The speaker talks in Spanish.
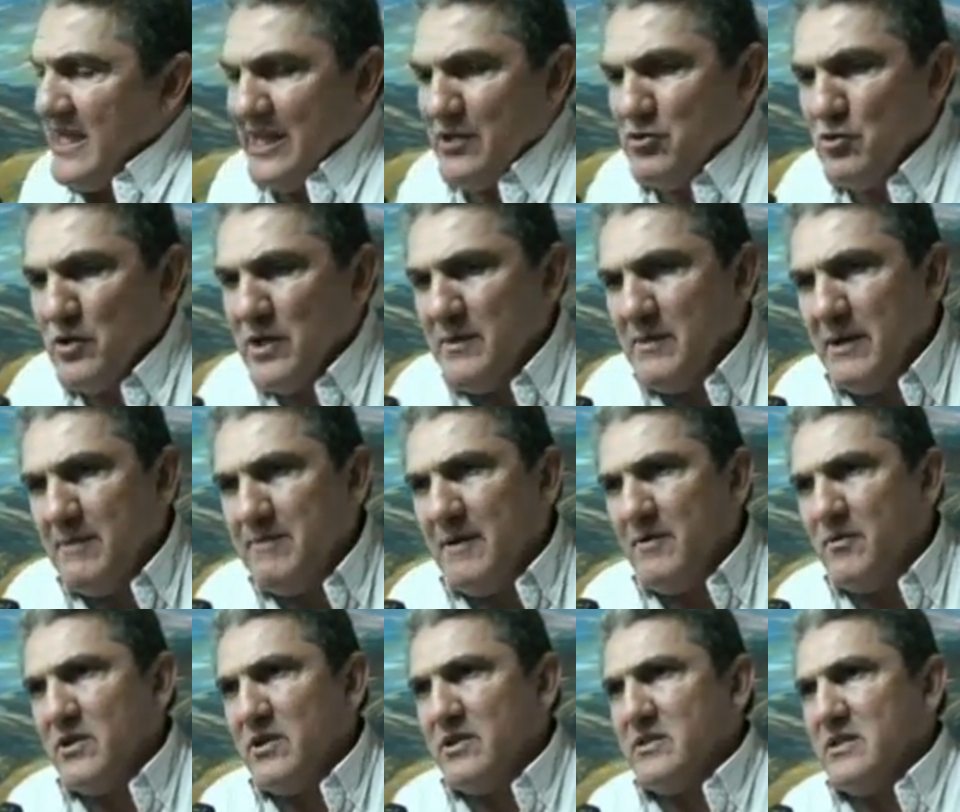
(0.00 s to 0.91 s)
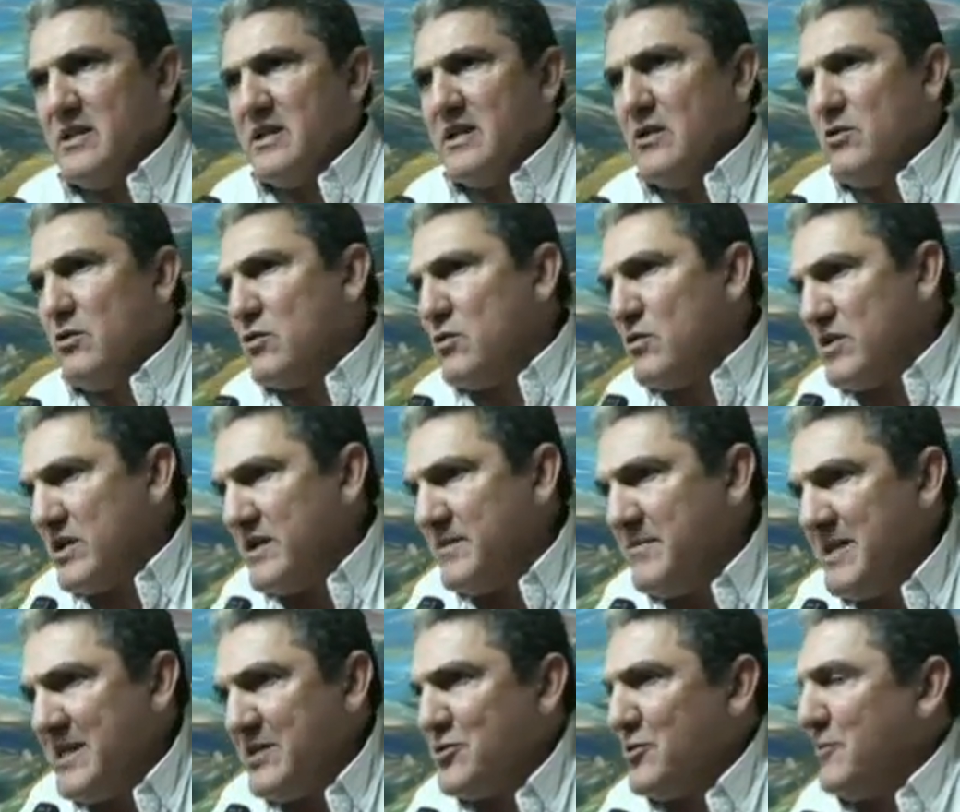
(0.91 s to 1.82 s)
Eso le va a favorecer a los
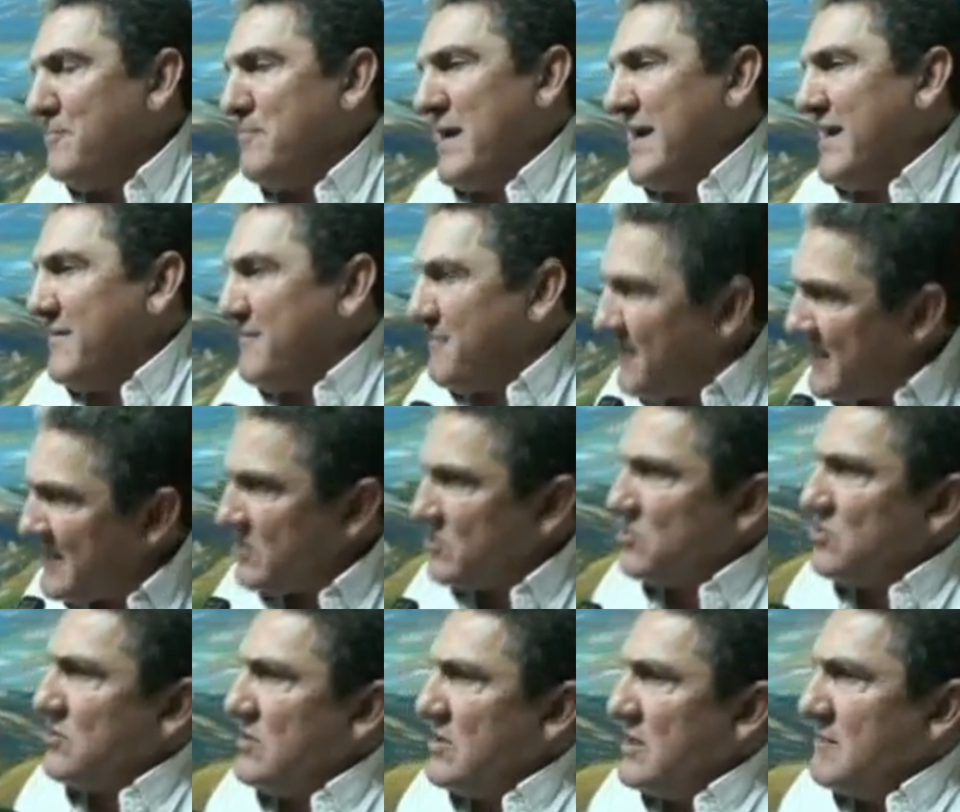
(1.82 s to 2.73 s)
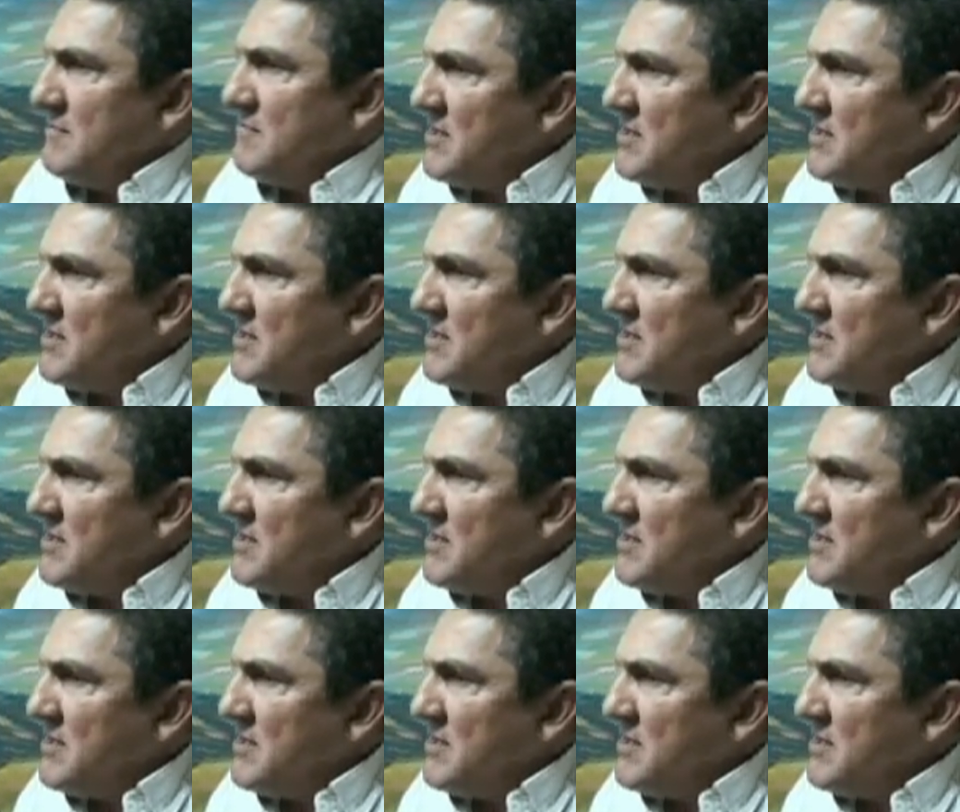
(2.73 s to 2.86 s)
corregimientos. Perfecto.